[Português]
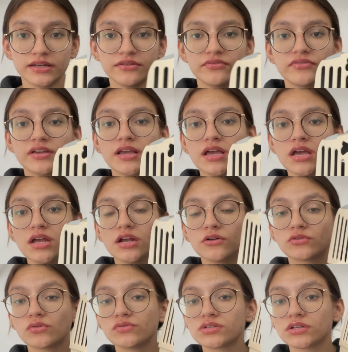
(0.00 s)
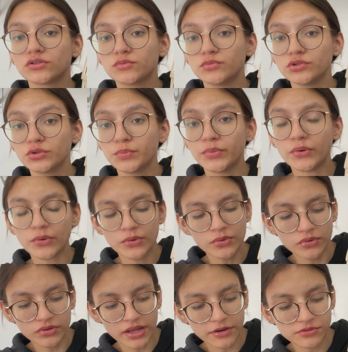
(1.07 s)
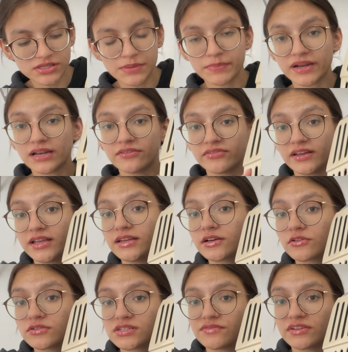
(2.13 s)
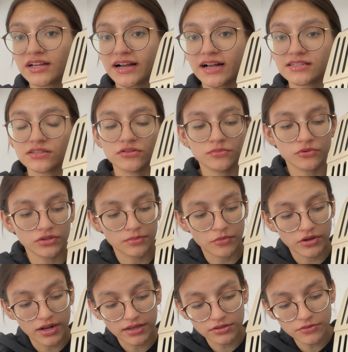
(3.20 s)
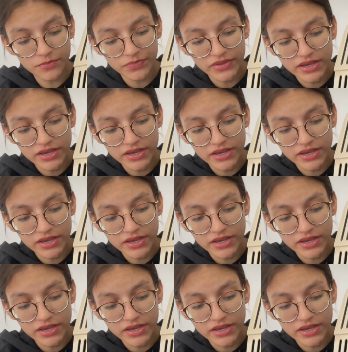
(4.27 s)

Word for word: enfim, eu tô usando muito pouco, né? Usei pra levar ele, inclusive, na casa do meu namorado.